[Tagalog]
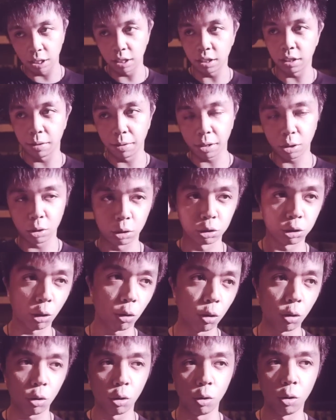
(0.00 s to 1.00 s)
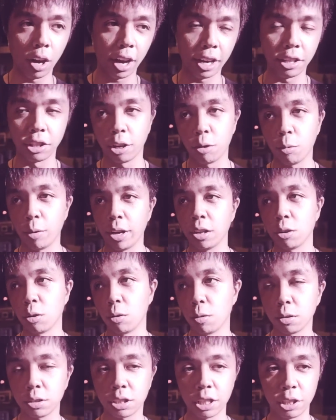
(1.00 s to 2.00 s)
Ano. So kung either way, kung
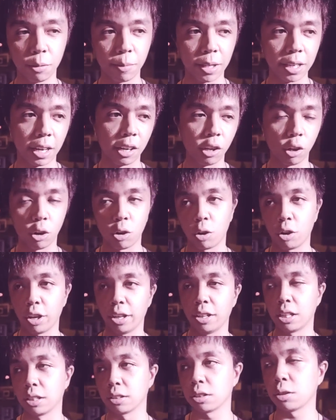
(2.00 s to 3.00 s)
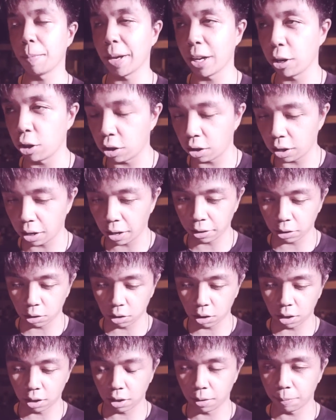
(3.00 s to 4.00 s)
sino manalo, okay lang. Pero ito,
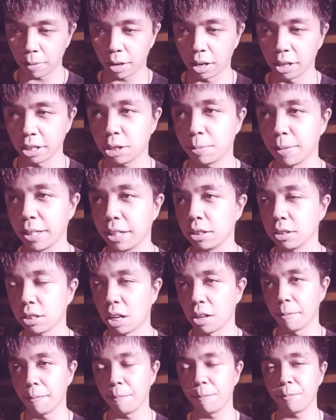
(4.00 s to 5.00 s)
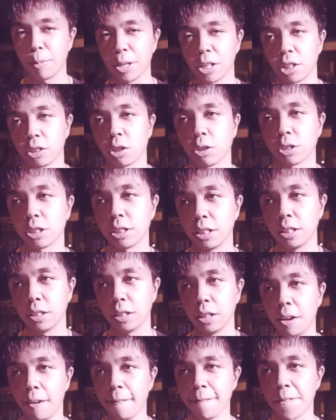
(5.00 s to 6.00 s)
um, ang, ang binoto ko si
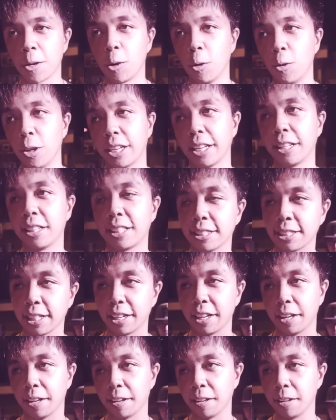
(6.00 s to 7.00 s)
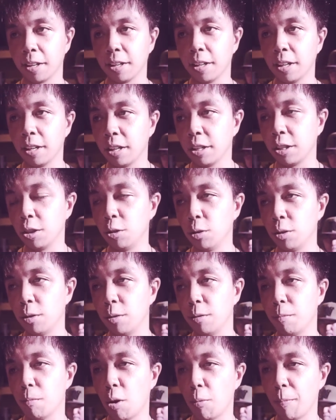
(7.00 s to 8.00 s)
Cool Kid kasi yung
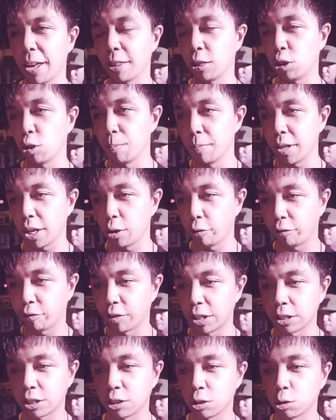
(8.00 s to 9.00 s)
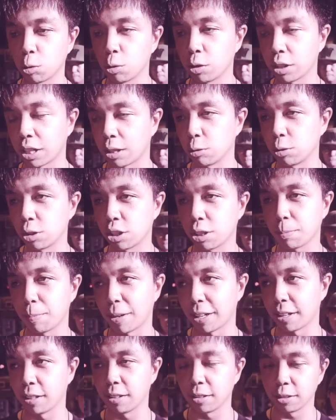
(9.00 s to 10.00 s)
momentum niya nung first two rounds,
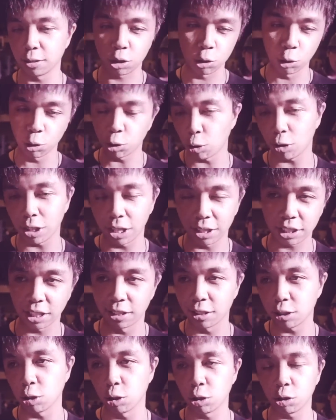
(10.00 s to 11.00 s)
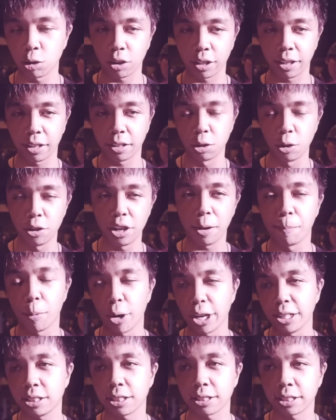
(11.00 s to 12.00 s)
parang suntok lang siya ng suntok eh. Doon
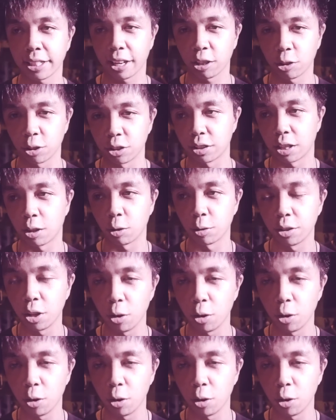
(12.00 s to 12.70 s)
nag-boil sa second round.